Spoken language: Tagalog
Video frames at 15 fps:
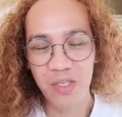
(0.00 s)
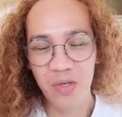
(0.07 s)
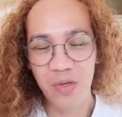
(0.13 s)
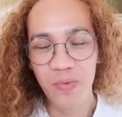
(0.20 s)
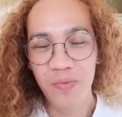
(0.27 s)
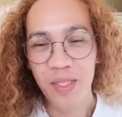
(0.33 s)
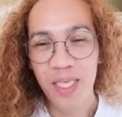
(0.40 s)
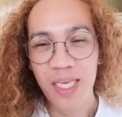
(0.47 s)
So,
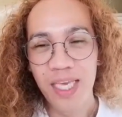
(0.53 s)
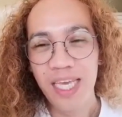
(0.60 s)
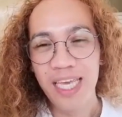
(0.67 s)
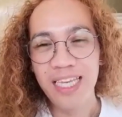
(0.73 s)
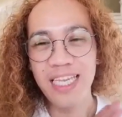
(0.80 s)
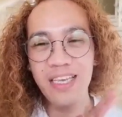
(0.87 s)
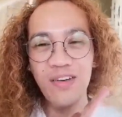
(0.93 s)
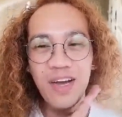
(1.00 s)

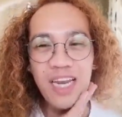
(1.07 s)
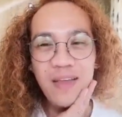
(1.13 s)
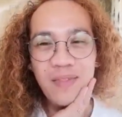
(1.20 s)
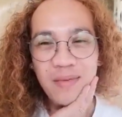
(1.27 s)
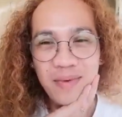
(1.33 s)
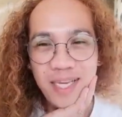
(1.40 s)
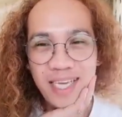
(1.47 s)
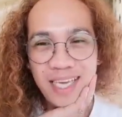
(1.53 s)
hindi ko alam
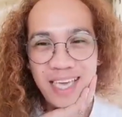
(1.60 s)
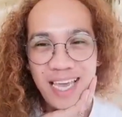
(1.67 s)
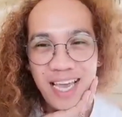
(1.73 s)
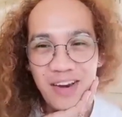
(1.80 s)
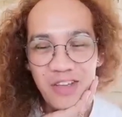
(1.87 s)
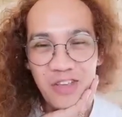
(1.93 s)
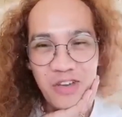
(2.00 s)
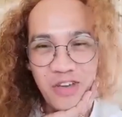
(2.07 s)
na magiging
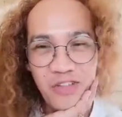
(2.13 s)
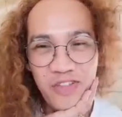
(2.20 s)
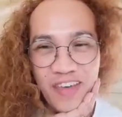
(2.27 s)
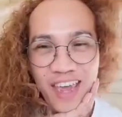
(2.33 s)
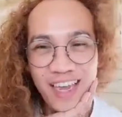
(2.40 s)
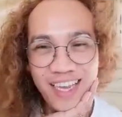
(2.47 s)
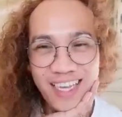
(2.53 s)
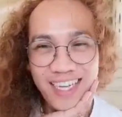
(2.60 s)
ganun yung
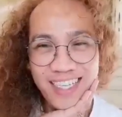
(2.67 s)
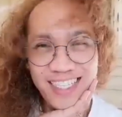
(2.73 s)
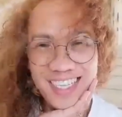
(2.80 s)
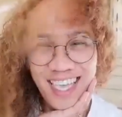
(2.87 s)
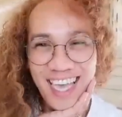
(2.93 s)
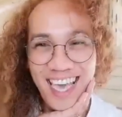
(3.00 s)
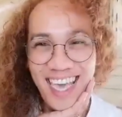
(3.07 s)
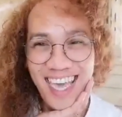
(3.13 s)
effect.
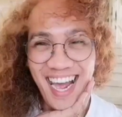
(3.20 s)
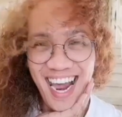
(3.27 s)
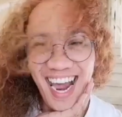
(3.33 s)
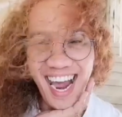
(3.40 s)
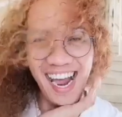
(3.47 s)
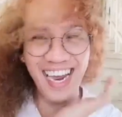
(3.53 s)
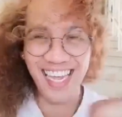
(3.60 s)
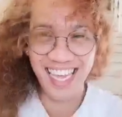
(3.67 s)
Sayang
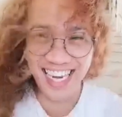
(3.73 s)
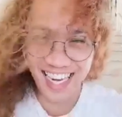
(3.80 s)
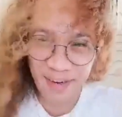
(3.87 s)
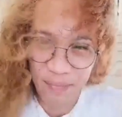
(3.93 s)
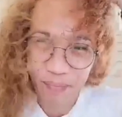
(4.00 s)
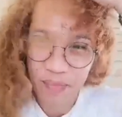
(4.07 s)
akin.